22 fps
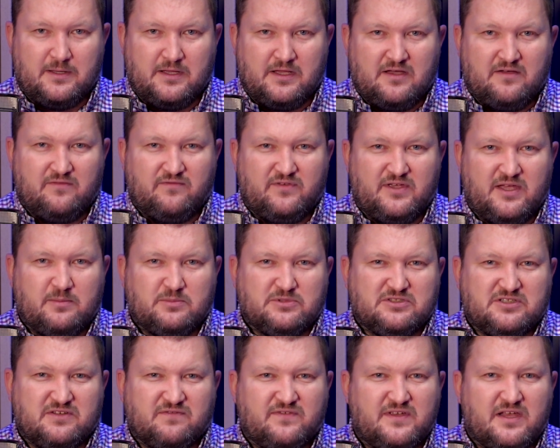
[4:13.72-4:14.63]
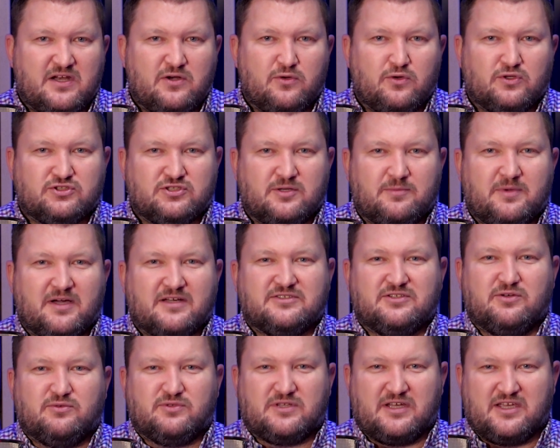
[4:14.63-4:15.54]
Wiem, że w wielu osobach
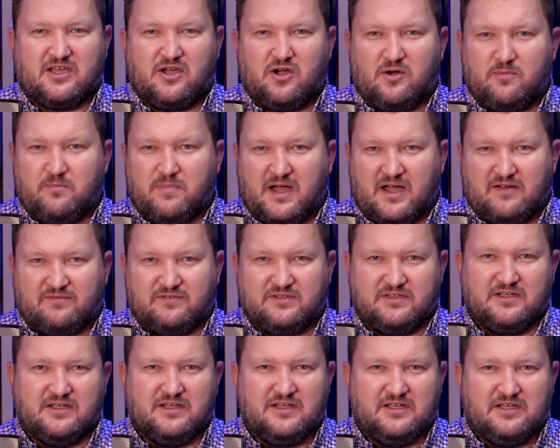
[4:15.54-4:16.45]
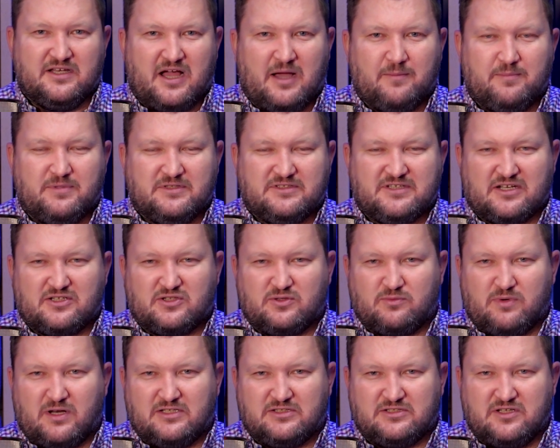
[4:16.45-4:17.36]
są takie obawy, aby
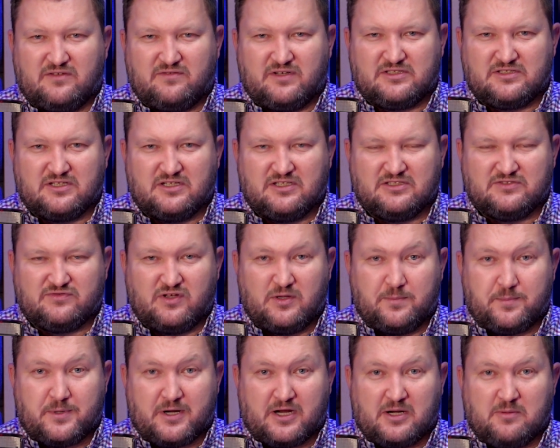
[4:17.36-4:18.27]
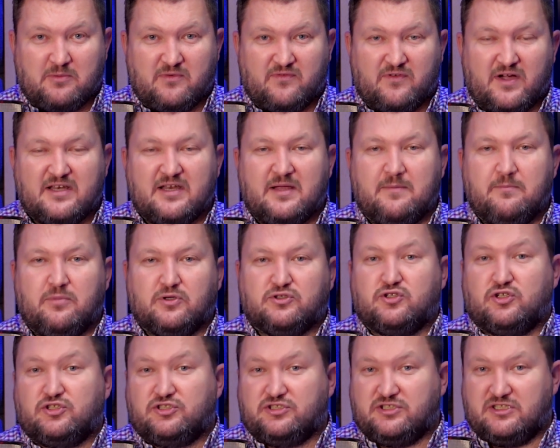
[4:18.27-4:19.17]
zaktualizować swoje programowanie, bo
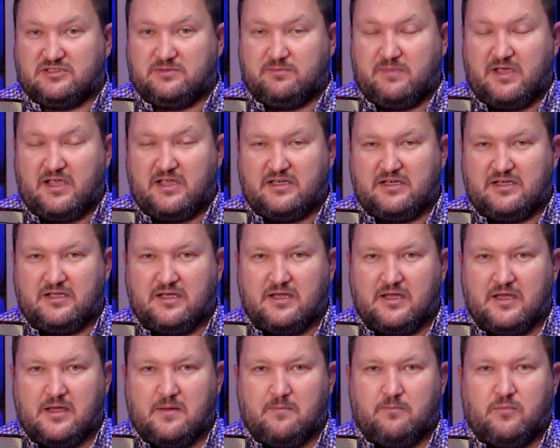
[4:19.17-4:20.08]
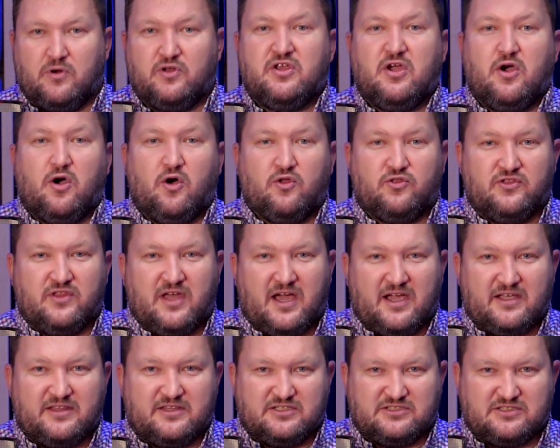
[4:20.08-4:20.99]
coś się zmieni, bo nie
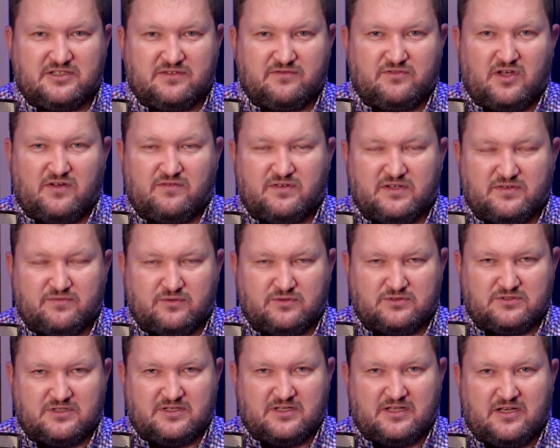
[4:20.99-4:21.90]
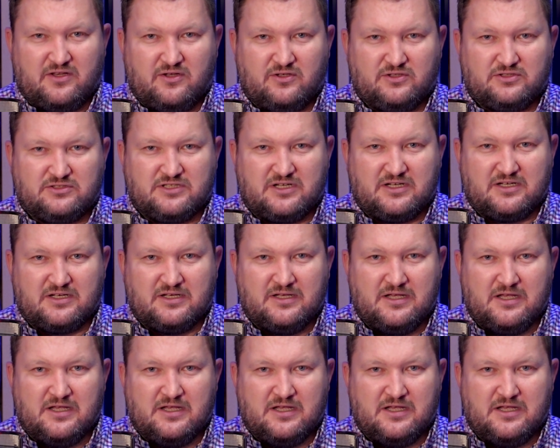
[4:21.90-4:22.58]
odnajdę się w nowych funkcjonalnościach.